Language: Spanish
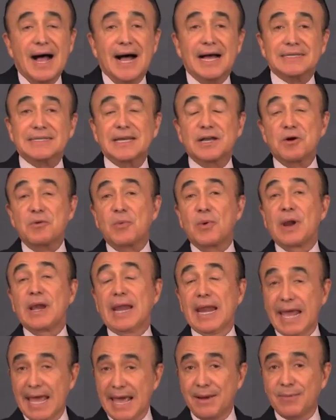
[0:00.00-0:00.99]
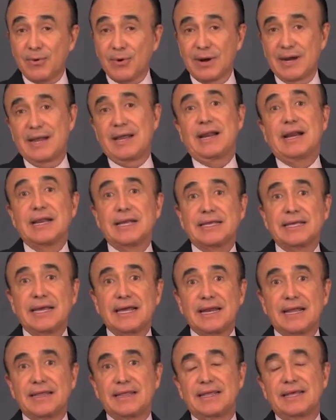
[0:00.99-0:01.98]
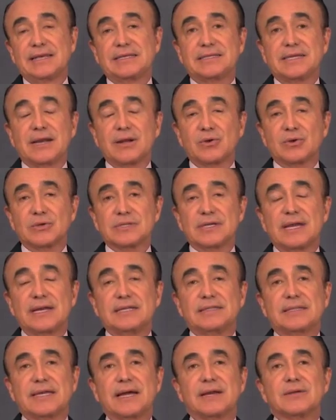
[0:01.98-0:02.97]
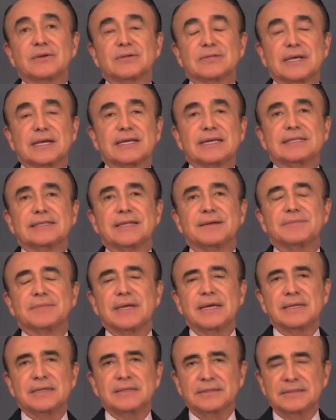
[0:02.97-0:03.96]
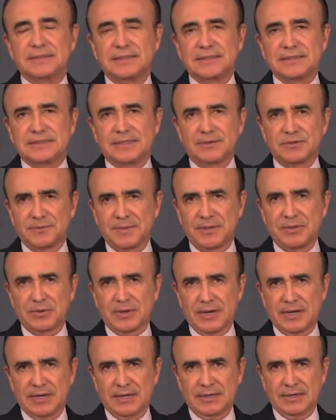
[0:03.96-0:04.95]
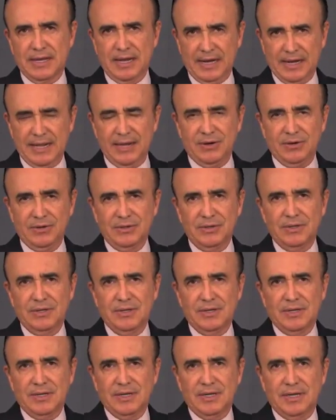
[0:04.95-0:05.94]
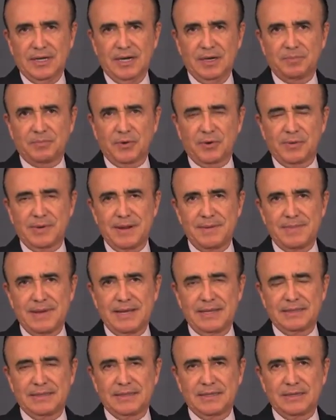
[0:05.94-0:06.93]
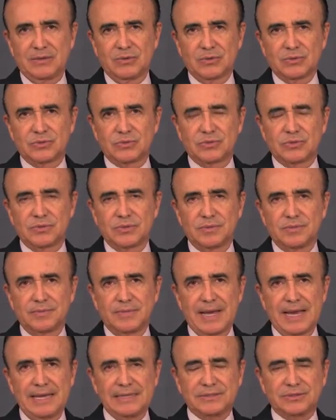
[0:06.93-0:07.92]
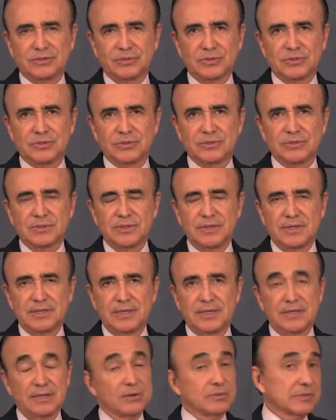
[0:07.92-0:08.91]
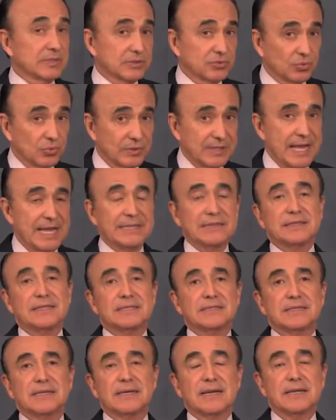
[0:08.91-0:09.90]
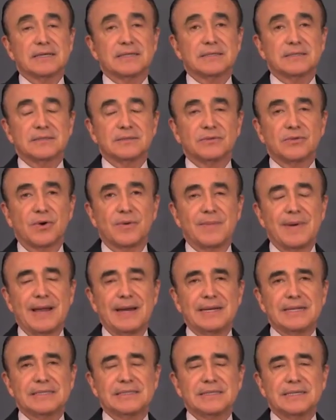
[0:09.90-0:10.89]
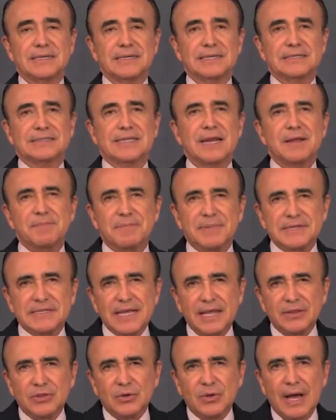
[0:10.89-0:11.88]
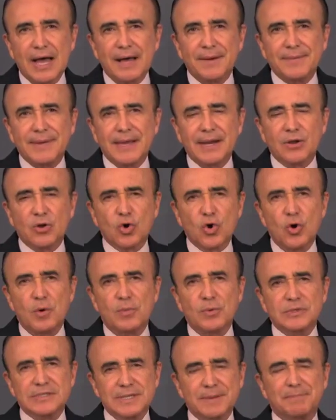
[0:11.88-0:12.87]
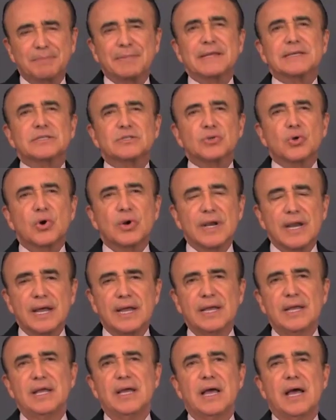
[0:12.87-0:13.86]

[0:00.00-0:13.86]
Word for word: Así como el ébola requiere de cercos sanitarios, aquí también estamos viendo que en Guerrero el problema de los maestros y de los estudiantes de las normales están empezando a ver cómo se presiona